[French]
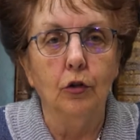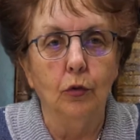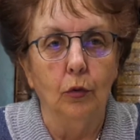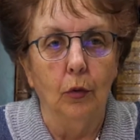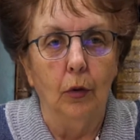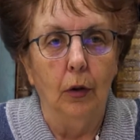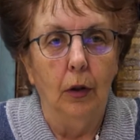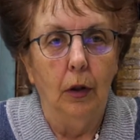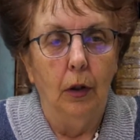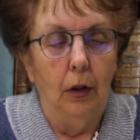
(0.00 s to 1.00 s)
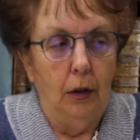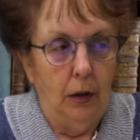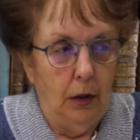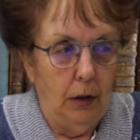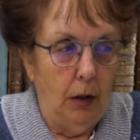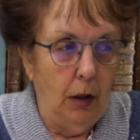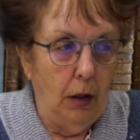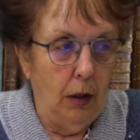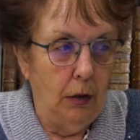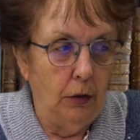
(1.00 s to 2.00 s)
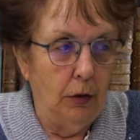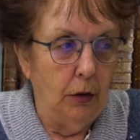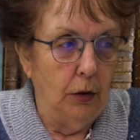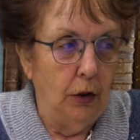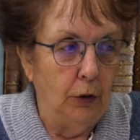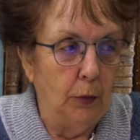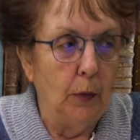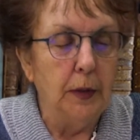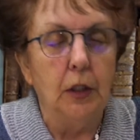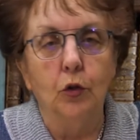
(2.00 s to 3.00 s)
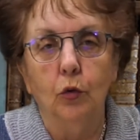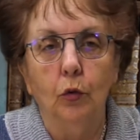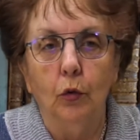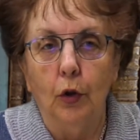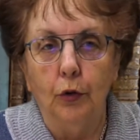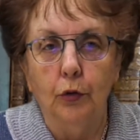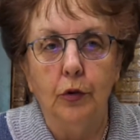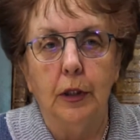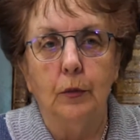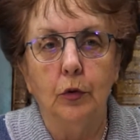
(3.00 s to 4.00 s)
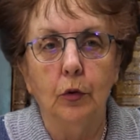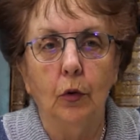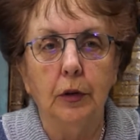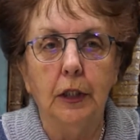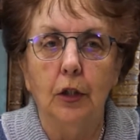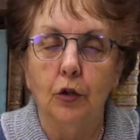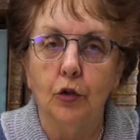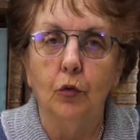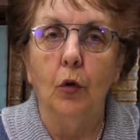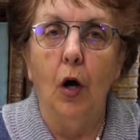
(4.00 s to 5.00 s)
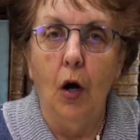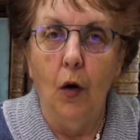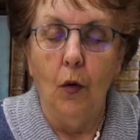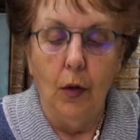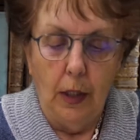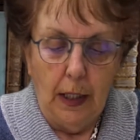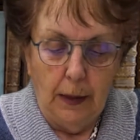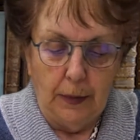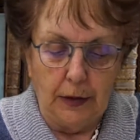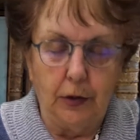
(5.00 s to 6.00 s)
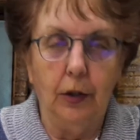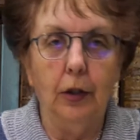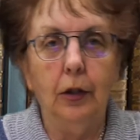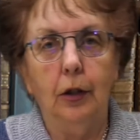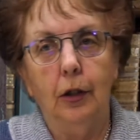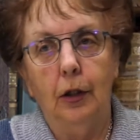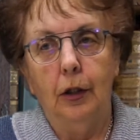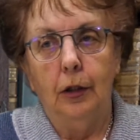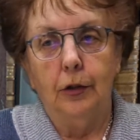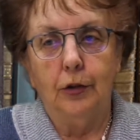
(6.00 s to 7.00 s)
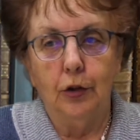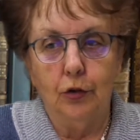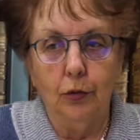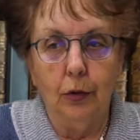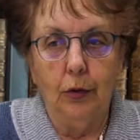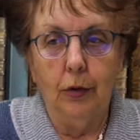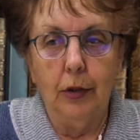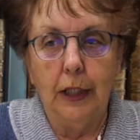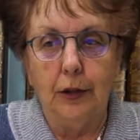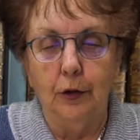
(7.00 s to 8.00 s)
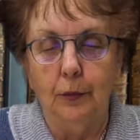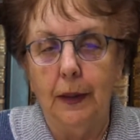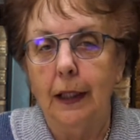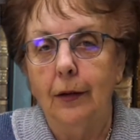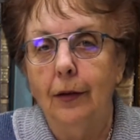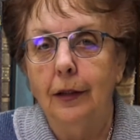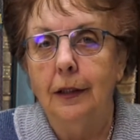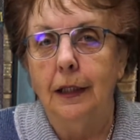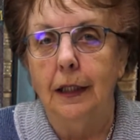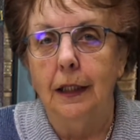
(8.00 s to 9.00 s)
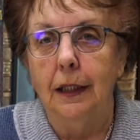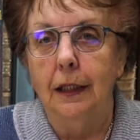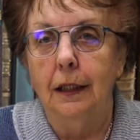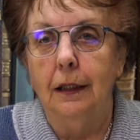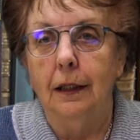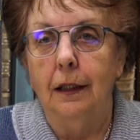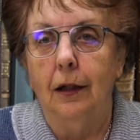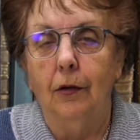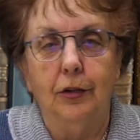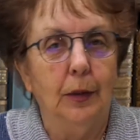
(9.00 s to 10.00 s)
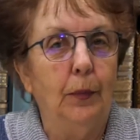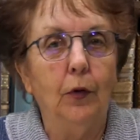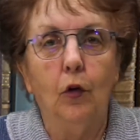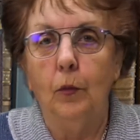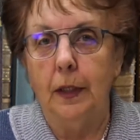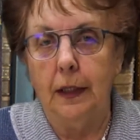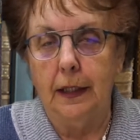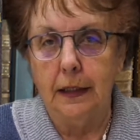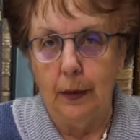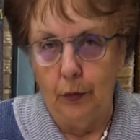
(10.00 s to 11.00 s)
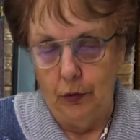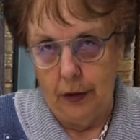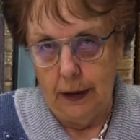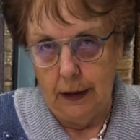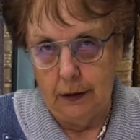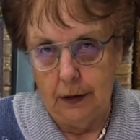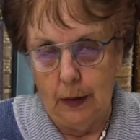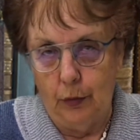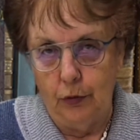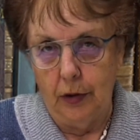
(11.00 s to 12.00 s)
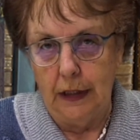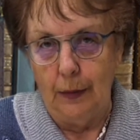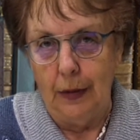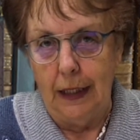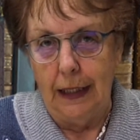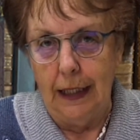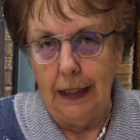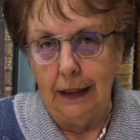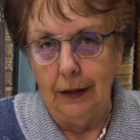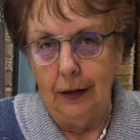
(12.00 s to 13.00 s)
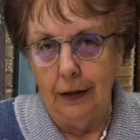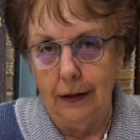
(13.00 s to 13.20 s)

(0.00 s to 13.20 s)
jour. Le, le premier jour ou le deuxième jour, on dit le jour 1. Parce que ce jour-là est une période qui, on ne sait pas combien de temps ça peut durer. Est-ce que ça peut durer des millénaires?